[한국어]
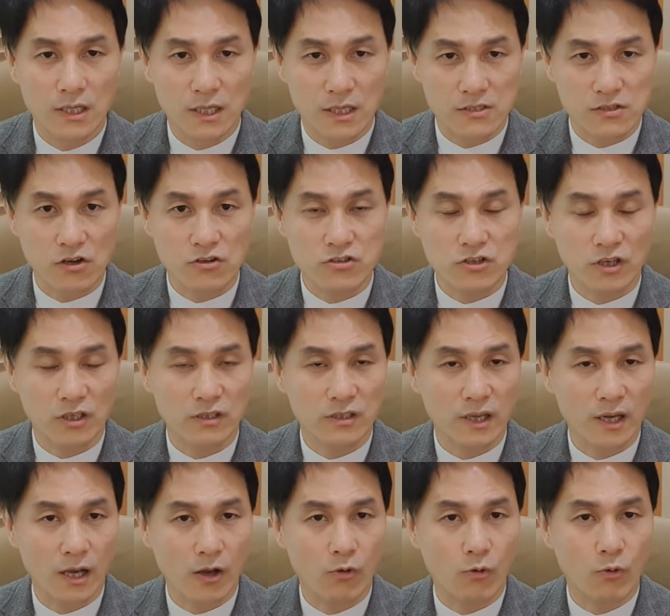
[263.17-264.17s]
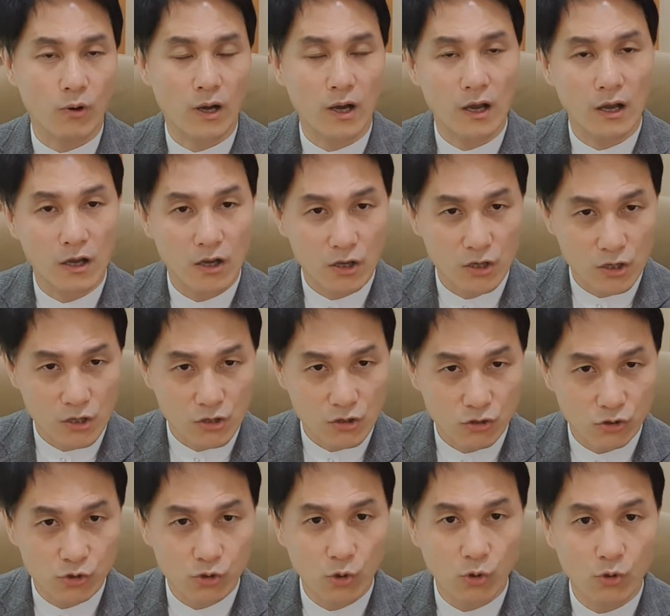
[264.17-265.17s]
이성적인 타락과
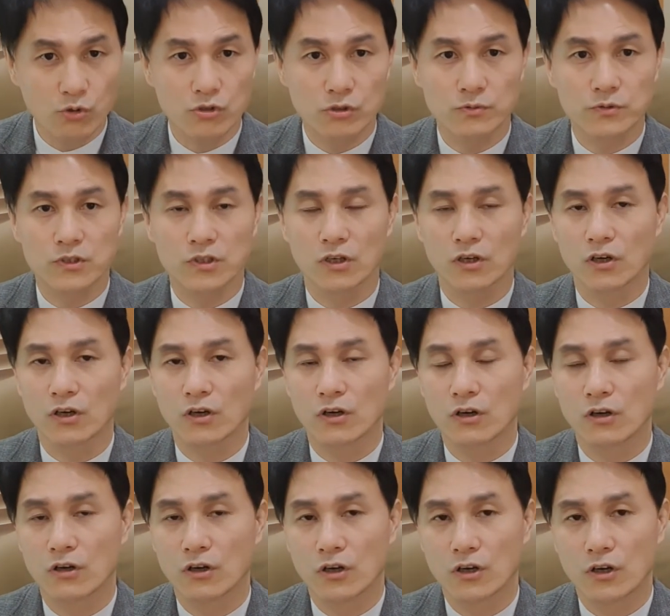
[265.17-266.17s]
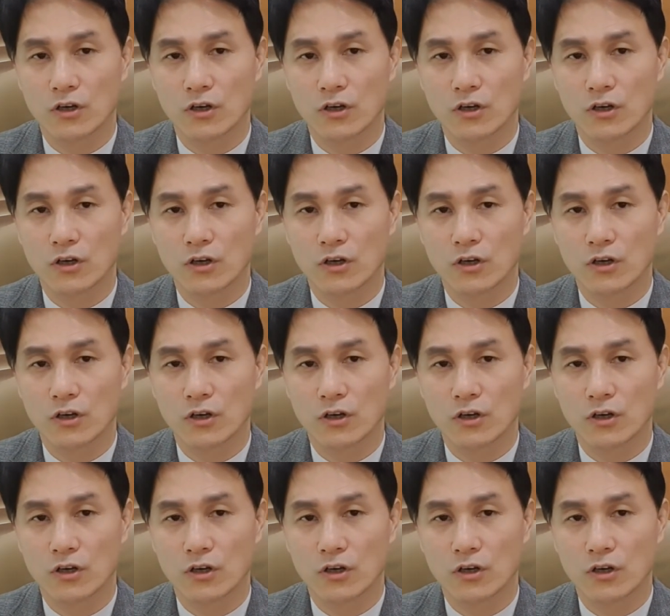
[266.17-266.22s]
유혹으로부터